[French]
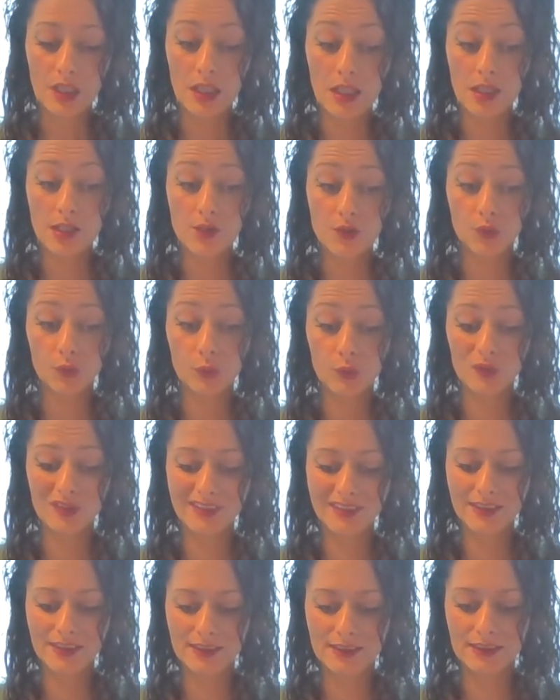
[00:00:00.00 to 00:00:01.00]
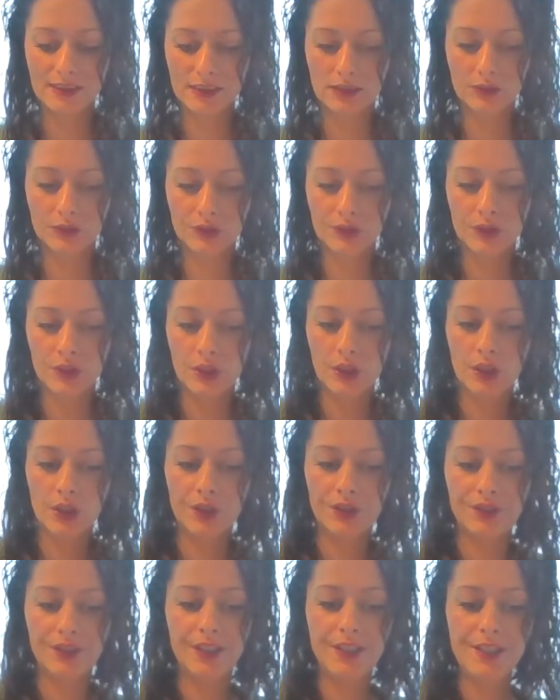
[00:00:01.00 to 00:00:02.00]
Là, ce qu'on me dit, c'est que
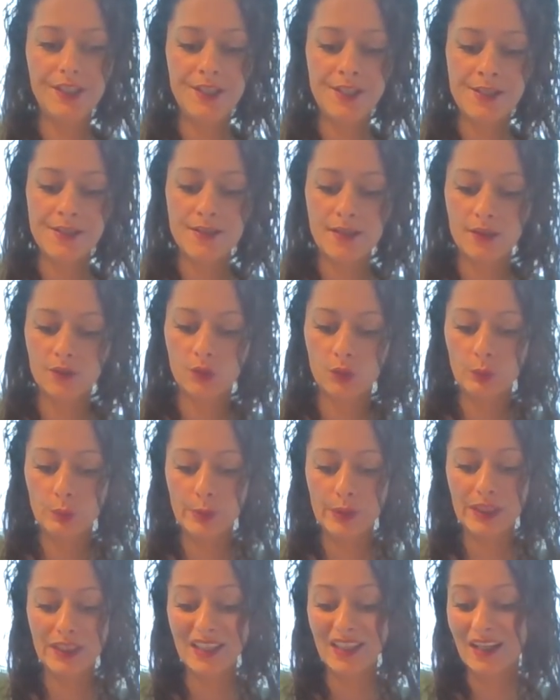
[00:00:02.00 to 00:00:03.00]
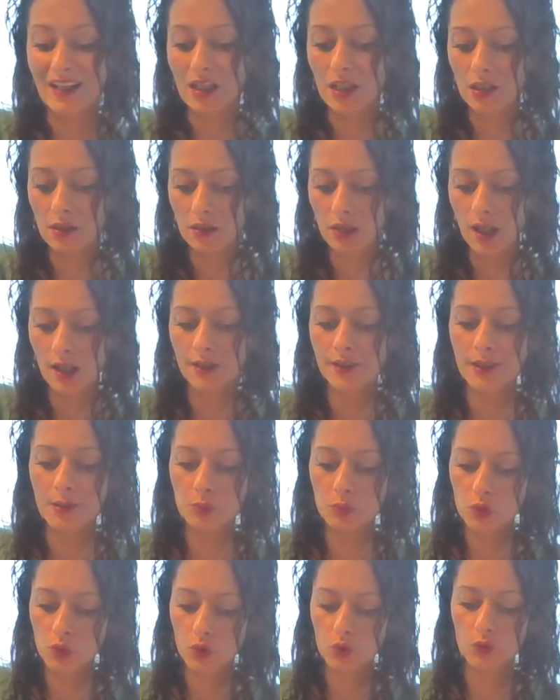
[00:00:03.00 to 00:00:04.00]
lié à cette tromperie, il y a un
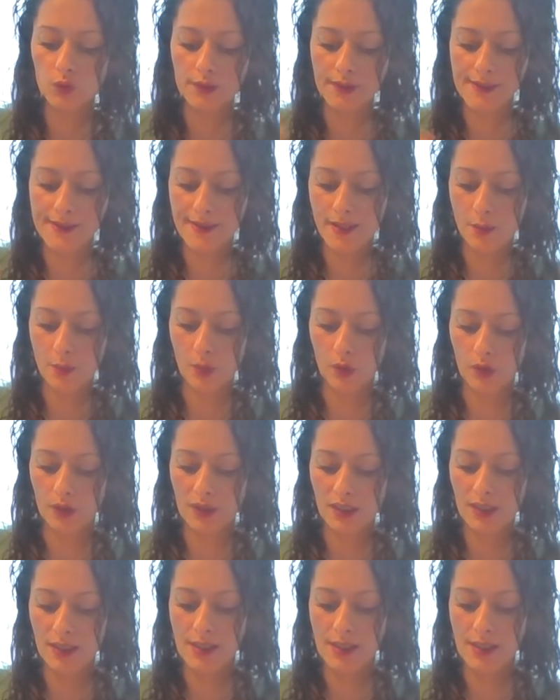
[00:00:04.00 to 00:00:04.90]
amour non réciproque.